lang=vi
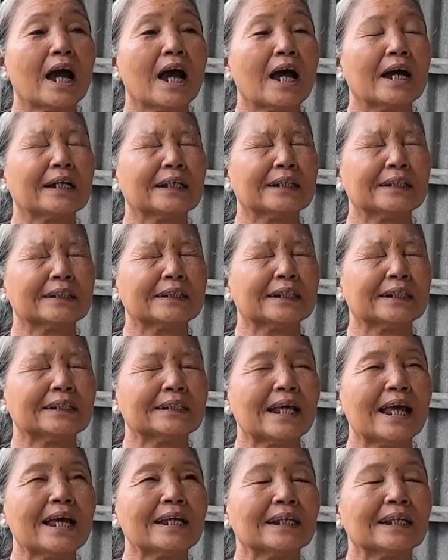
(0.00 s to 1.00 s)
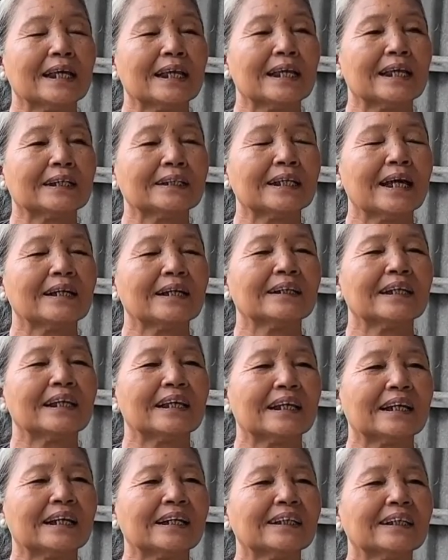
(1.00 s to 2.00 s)
à, cái, cái xác này là cái thân
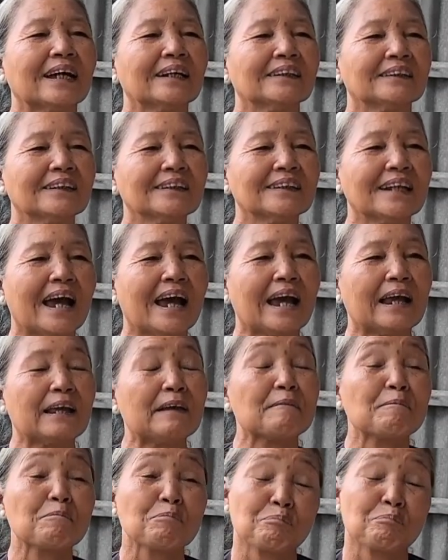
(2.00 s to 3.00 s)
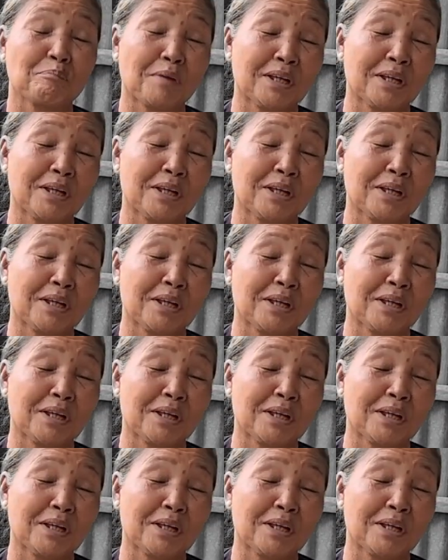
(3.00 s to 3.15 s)
này là cái thân tứ đại,